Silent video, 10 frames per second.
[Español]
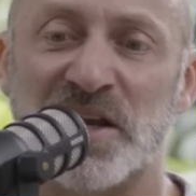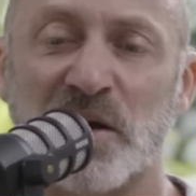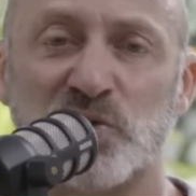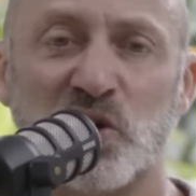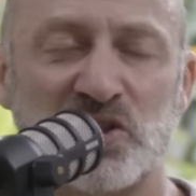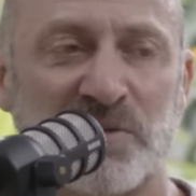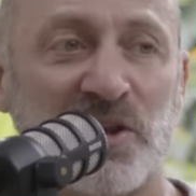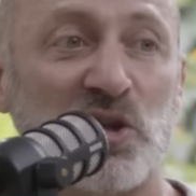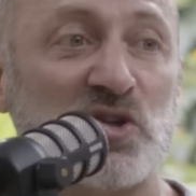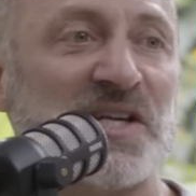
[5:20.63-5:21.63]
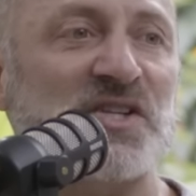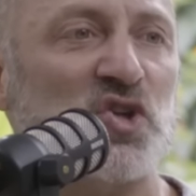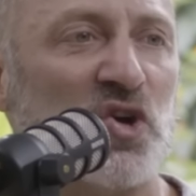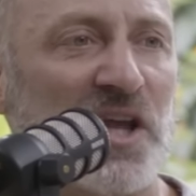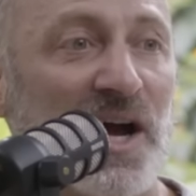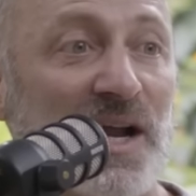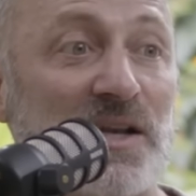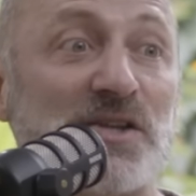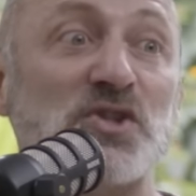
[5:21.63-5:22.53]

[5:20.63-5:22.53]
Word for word: en el autoconocimiento sensorial,